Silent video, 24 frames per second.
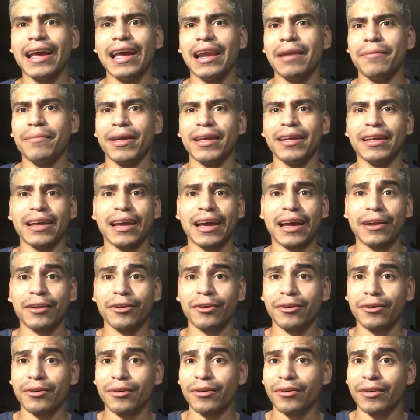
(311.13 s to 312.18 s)
el
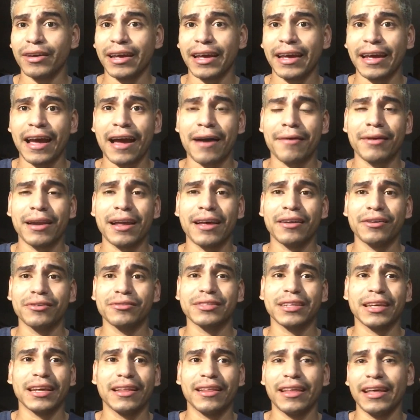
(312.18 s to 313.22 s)
mexicano que habla,
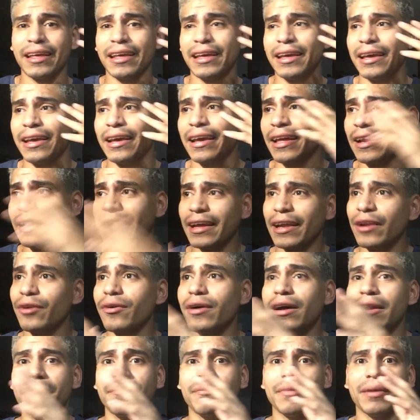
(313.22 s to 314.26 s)
no sé, de
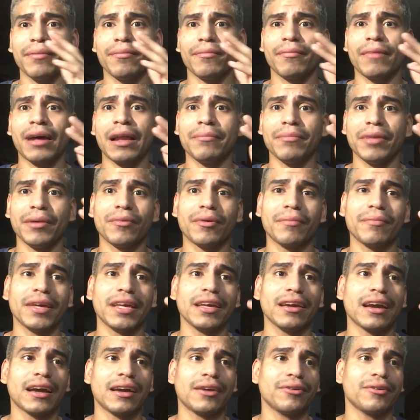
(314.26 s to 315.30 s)
Guerrero al al mismo
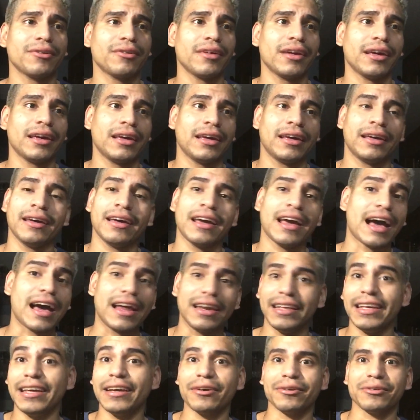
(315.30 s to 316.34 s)
mexicano de
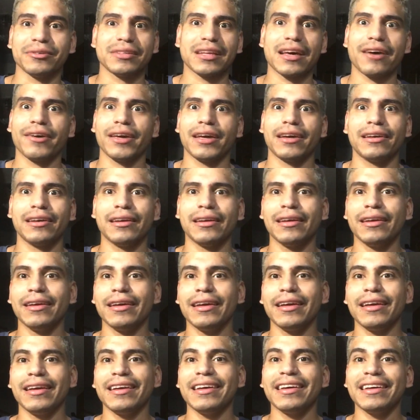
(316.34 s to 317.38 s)
Jalisco, ¿saben?
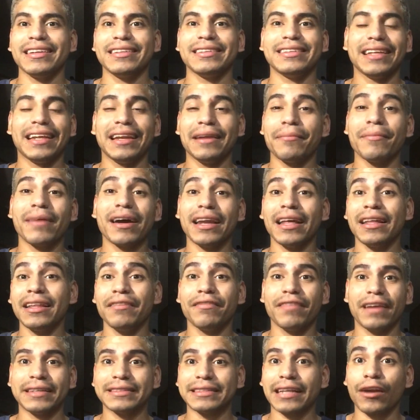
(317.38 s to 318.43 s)
Tienen varias
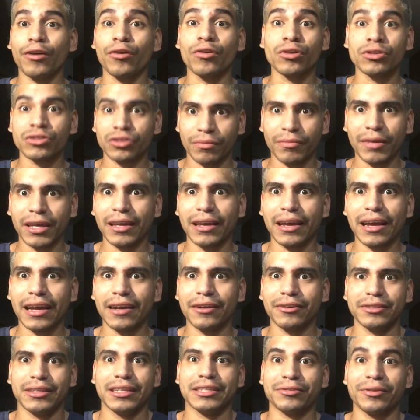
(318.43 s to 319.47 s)
diferencias. Los dos son
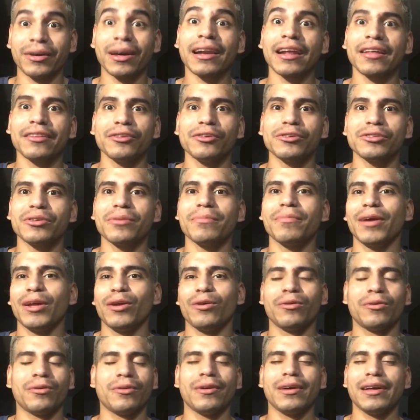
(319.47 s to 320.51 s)
mexicanos y eso es grandioso,
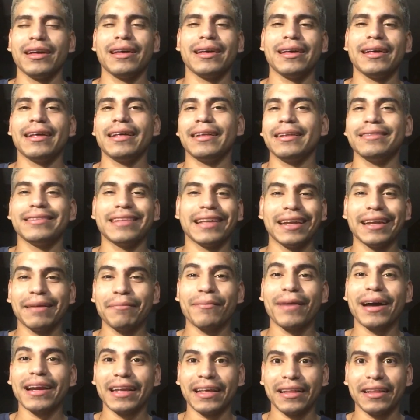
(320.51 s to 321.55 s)
pero
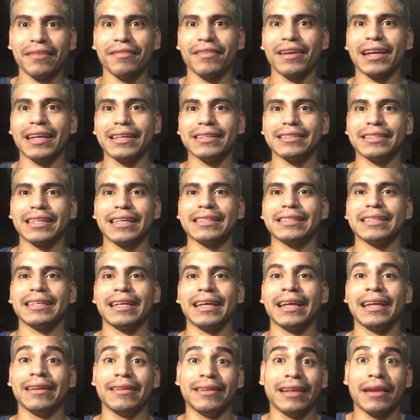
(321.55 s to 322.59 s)
tienen varias diferencias
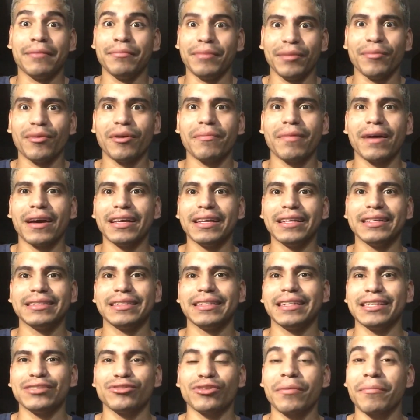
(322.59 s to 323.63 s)
en el mismo
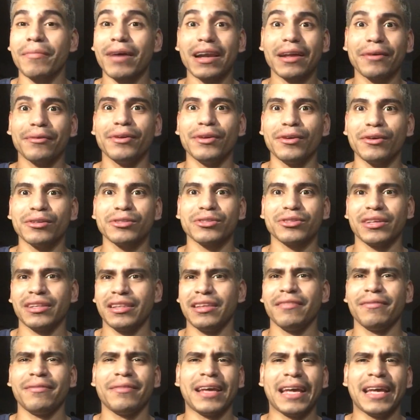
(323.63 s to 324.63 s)
país y eso es maravilloso, es,